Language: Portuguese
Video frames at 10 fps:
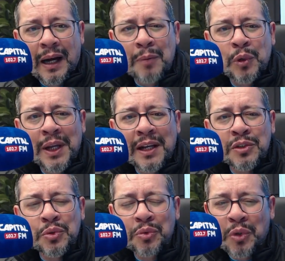A mulher
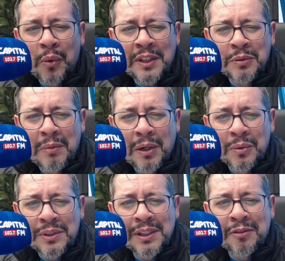juntou as
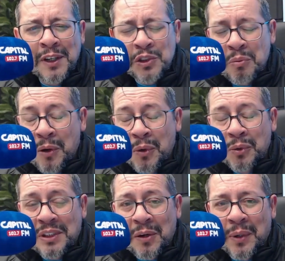mãos e fez uma
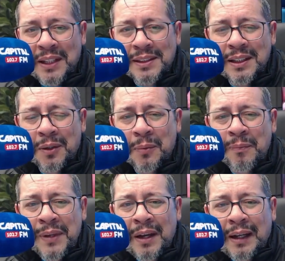outra oração,
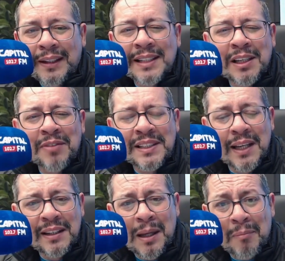dessa vez
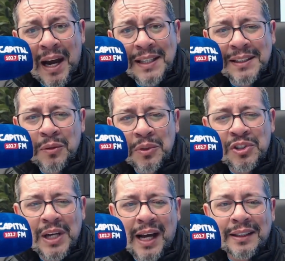ainda mais
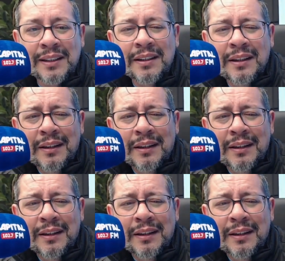angustiada.